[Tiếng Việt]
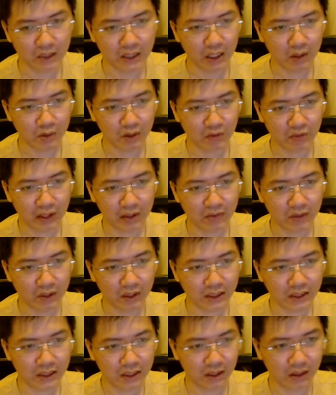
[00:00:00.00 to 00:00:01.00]
nếu mà nó phá
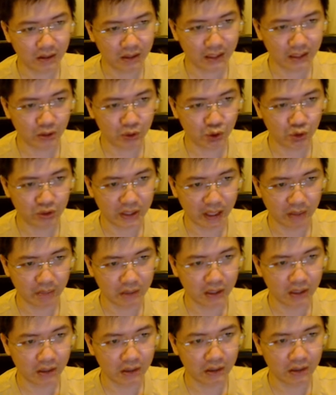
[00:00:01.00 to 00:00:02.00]
vỡ cái cờ này theo chiều giảm
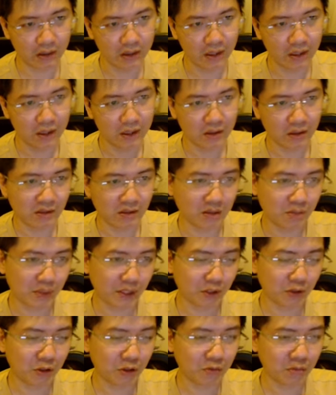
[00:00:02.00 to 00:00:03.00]
thì thực sự
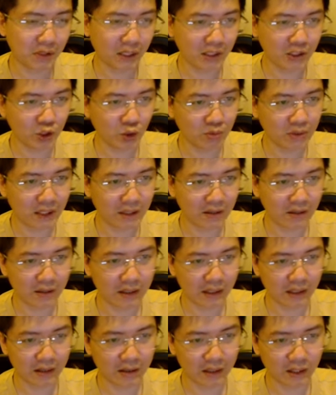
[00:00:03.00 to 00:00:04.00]
mình cũng không hình dung ra
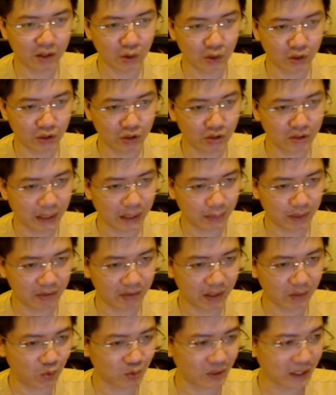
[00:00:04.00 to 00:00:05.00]
được là cái con này nó giảm được
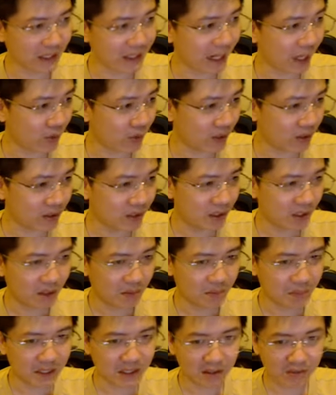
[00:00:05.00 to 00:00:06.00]
về vùng giá nào nữa
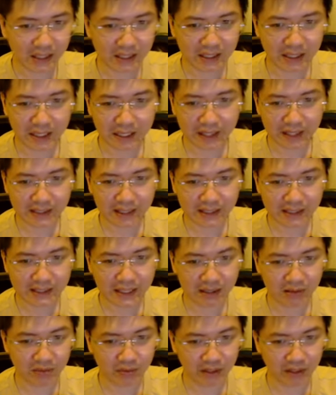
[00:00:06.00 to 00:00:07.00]
bây giờ vẽ target ra
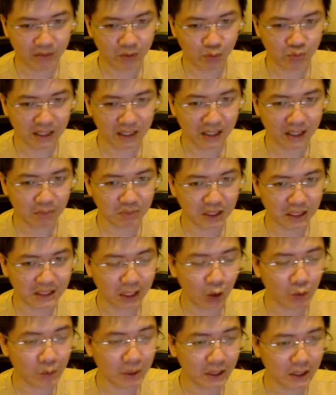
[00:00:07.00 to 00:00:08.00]
chắc phải về vùng giá 5 giá
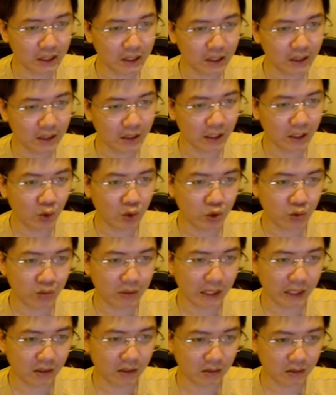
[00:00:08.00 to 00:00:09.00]
6 mất nên thôi chúng
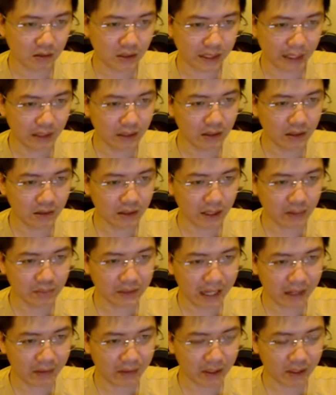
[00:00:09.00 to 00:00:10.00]
ta tránh tham
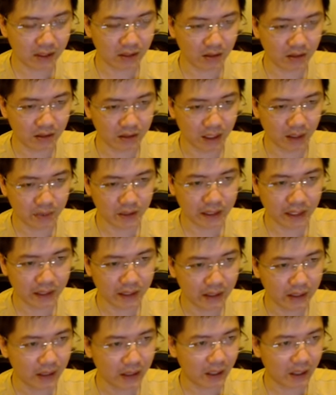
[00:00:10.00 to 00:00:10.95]
gia những cái thời điểm như này